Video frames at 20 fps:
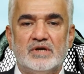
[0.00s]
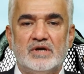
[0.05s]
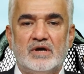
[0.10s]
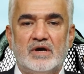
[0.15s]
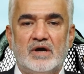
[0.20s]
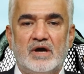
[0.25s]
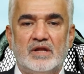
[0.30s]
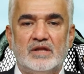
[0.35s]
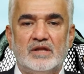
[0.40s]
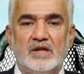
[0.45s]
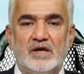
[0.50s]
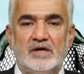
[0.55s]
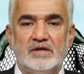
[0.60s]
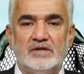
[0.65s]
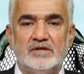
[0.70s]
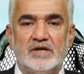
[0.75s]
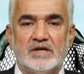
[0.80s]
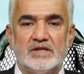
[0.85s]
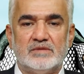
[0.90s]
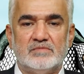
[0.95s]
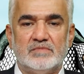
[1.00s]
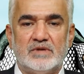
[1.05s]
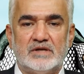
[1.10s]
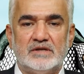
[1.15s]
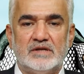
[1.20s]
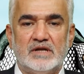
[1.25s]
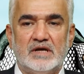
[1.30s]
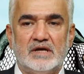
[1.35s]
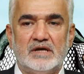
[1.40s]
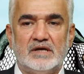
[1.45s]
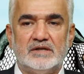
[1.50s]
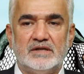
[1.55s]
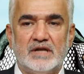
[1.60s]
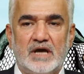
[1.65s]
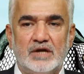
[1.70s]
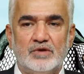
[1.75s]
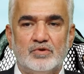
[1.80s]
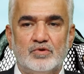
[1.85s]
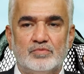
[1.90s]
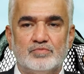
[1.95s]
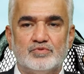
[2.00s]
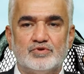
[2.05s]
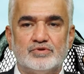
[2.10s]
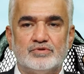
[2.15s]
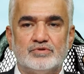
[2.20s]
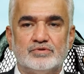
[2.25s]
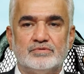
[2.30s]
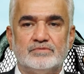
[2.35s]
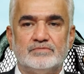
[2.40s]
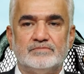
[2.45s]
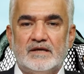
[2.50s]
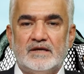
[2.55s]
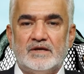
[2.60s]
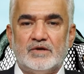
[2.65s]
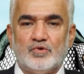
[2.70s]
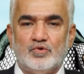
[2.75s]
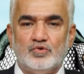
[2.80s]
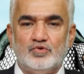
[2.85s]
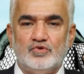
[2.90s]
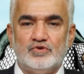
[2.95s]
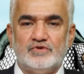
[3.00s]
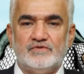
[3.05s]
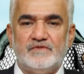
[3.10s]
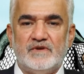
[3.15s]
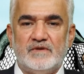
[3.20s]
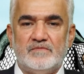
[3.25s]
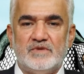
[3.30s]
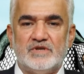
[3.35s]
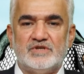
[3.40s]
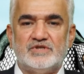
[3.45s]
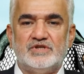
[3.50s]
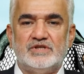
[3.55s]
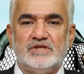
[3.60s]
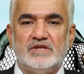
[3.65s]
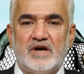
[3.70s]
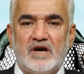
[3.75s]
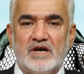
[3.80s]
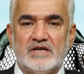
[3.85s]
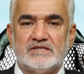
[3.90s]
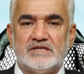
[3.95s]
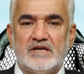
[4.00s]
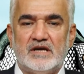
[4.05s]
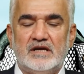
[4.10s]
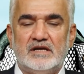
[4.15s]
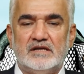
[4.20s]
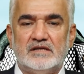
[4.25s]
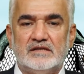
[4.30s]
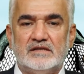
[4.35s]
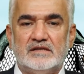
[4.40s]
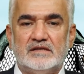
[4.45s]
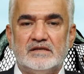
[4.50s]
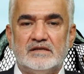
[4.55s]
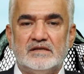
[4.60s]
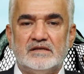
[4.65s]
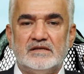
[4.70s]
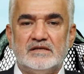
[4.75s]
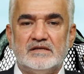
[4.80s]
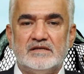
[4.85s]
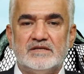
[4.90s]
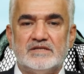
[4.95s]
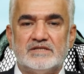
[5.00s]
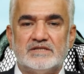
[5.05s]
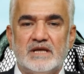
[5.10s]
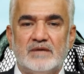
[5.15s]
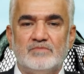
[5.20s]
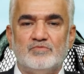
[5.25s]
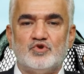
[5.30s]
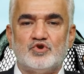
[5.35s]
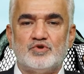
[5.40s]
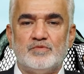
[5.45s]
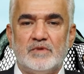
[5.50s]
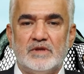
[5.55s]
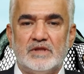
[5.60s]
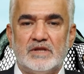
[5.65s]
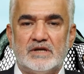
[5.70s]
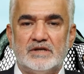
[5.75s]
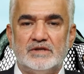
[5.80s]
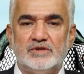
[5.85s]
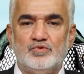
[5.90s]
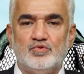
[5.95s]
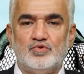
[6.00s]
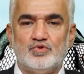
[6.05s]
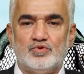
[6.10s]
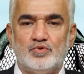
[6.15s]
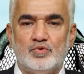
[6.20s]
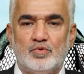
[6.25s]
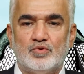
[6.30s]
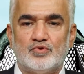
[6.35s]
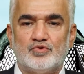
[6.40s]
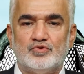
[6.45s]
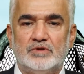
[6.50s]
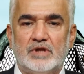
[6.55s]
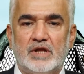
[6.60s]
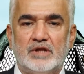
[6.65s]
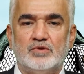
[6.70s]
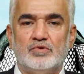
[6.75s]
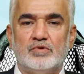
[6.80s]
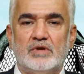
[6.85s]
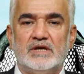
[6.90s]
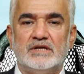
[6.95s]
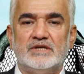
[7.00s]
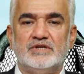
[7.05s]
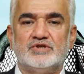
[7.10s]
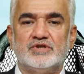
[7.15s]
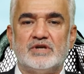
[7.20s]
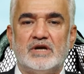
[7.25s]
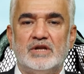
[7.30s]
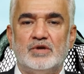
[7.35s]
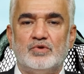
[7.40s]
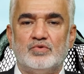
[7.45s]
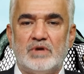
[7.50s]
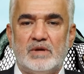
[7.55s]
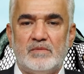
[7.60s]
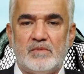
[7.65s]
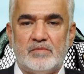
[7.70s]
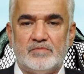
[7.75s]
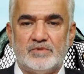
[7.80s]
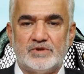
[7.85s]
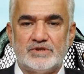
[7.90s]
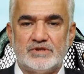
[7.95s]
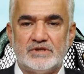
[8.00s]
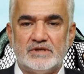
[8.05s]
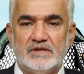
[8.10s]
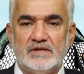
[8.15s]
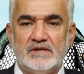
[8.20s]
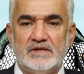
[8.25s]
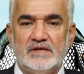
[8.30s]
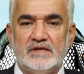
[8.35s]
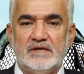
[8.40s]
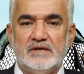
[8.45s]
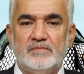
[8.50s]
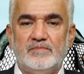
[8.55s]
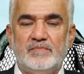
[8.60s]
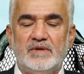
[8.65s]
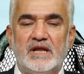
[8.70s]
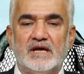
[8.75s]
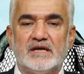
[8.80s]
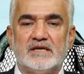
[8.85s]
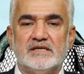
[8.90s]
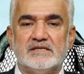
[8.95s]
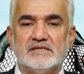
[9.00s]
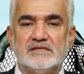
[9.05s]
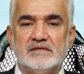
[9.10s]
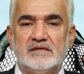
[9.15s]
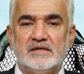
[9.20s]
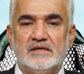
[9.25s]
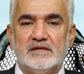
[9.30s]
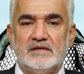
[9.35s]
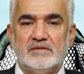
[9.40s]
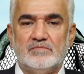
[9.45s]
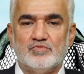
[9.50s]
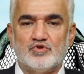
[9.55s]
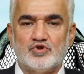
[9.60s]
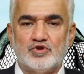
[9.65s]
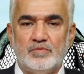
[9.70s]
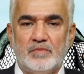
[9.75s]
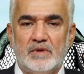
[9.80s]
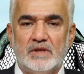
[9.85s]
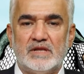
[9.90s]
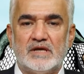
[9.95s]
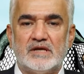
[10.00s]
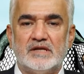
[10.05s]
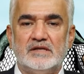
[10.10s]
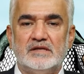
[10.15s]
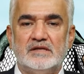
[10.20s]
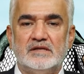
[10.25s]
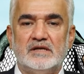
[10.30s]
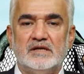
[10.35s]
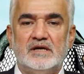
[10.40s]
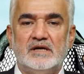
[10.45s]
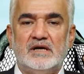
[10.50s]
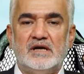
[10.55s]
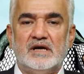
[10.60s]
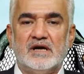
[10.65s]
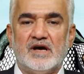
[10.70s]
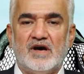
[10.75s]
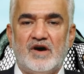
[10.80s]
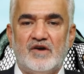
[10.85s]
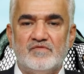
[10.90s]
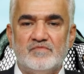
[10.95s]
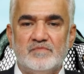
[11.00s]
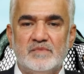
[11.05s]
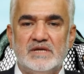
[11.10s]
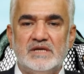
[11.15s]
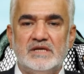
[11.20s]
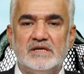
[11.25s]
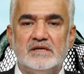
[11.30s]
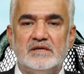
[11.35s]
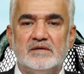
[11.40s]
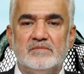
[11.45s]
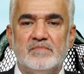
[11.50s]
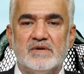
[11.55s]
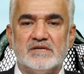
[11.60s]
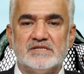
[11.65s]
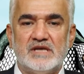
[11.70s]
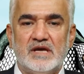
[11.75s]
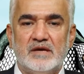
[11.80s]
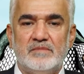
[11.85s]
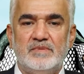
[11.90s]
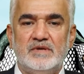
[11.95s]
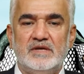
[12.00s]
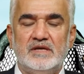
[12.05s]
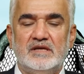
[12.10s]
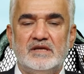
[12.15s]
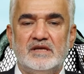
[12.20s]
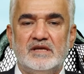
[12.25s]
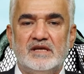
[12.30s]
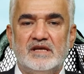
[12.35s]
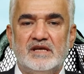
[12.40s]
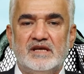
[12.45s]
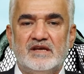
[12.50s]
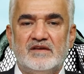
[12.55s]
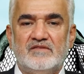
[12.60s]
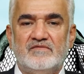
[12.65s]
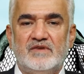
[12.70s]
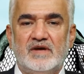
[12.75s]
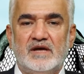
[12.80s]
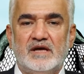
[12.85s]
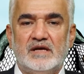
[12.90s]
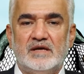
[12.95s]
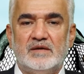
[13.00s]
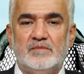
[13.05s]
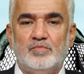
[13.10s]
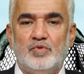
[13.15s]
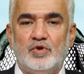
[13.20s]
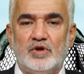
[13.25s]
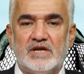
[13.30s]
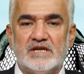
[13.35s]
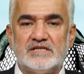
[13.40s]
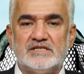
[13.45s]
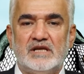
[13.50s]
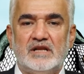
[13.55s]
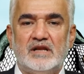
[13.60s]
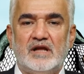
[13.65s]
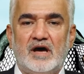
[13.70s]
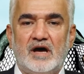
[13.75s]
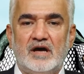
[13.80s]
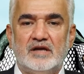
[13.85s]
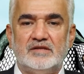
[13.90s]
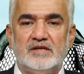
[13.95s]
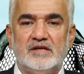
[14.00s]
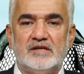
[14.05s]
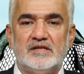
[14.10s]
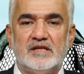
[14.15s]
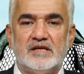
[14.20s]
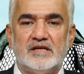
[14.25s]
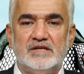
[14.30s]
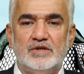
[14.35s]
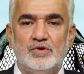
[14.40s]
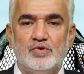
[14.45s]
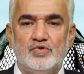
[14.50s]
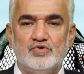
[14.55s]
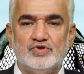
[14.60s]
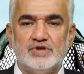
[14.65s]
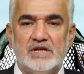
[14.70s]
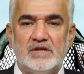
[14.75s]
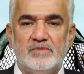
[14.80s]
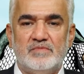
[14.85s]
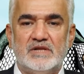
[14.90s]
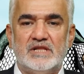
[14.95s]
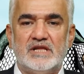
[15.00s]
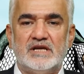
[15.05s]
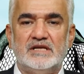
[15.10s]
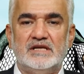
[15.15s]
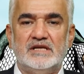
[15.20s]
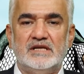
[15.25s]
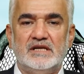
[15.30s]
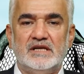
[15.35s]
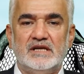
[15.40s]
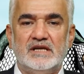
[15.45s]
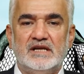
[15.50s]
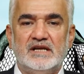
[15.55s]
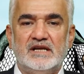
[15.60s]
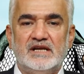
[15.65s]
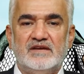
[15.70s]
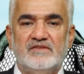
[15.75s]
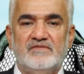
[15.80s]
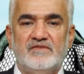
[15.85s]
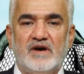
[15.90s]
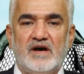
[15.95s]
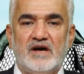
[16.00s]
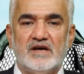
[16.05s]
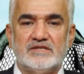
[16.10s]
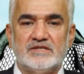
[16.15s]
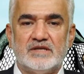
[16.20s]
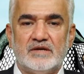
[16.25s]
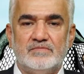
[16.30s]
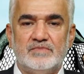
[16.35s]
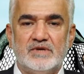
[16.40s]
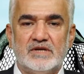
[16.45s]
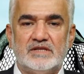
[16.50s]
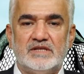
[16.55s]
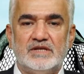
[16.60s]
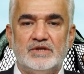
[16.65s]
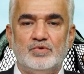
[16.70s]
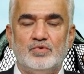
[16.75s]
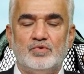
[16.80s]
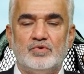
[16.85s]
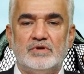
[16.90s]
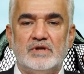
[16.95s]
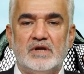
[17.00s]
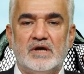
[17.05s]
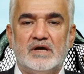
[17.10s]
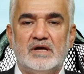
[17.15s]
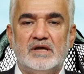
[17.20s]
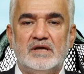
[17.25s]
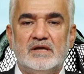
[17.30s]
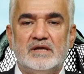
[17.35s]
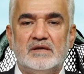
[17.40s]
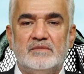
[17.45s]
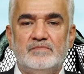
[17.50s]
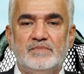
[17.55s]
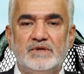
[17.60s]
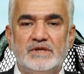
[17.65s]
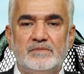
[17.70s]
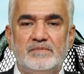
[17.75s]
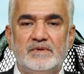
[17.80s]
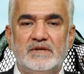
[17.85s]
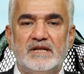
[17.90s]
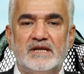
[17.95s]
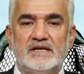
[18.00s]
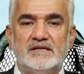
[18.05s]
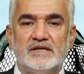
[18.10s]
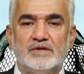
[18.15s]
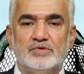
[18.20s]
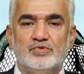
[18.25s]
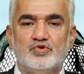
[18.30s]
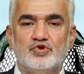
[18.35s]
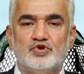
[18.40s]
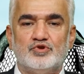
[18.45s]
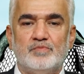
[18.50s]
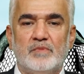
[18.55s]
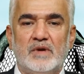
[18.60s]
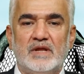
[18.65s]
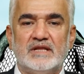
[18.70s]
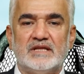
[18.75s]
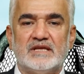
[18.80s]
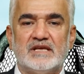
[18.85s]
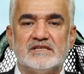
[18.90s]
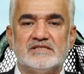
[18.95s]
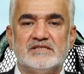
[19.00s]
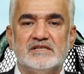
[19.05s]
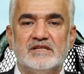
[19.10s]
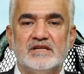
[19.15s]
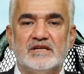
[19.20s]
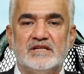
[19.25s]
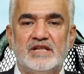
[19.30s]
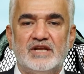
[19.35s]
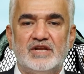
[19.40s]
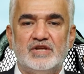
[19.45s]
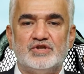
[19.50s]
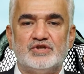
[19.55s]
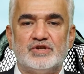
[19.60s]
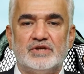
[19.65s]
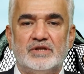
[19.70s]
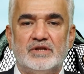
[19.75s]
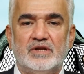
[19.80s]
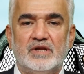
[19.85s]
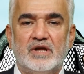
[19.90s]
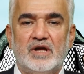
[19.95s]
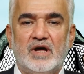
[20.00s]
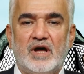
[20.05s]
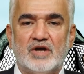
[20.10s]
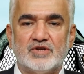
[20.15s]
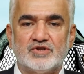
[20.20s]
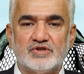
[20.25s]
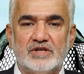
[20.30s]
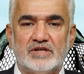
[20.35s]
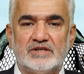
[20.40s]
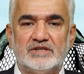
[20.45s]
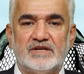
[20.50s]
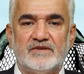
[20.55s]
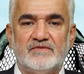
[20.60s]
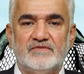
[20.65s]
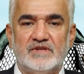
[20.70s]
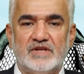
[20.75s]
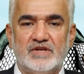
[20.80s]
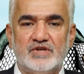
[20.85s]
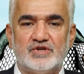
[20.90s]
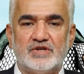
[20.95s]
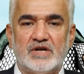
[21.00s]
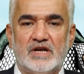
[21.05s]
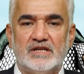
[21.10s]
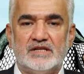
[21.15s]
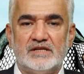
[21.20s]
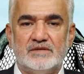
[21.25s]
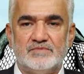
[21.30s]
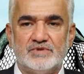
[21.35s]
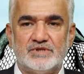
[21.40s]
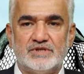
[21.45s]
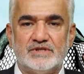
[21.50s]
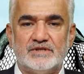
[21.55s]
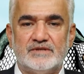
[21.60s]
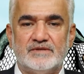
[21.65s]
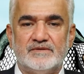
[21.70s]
Allah'ın yardımlarına nail olmuştur. Kudüs ve Mescid-i Aksa İslam düşmanlarının güçlü oluşundan dolayı işgale uğramamış. Bilakis Müslümanların kavmi, mezhebi ve bölgesel aidiyetlerini öncelemeleri ve asabiyetleri uğruna birbirlerine düşman kesildikleri için Haçlılar tarafından işgal edilmiştir.